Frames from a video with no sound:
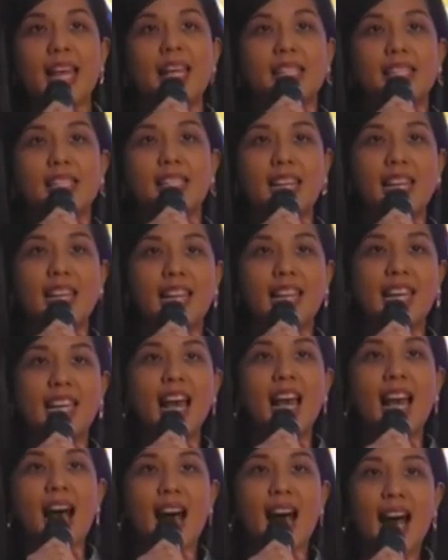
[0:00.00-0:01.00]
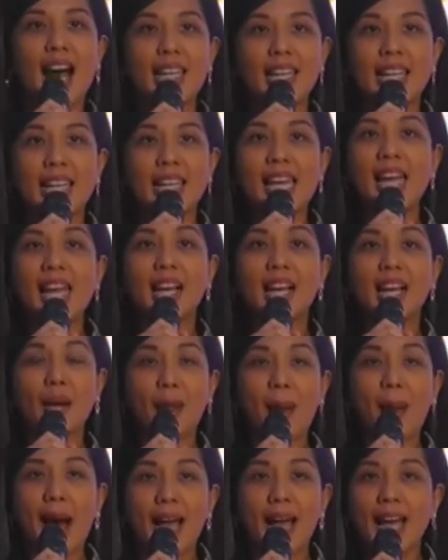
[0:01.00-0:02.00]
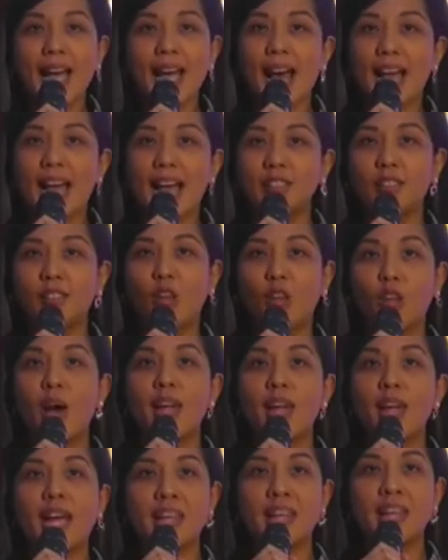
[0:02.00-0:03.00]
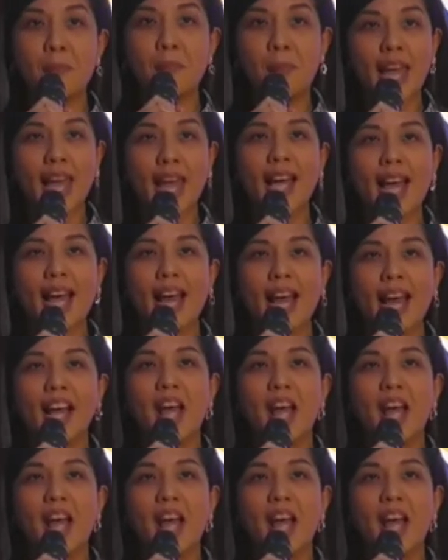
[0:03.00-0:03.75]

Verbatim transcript: si uh, Lira Gabayan, Donna Nebrea,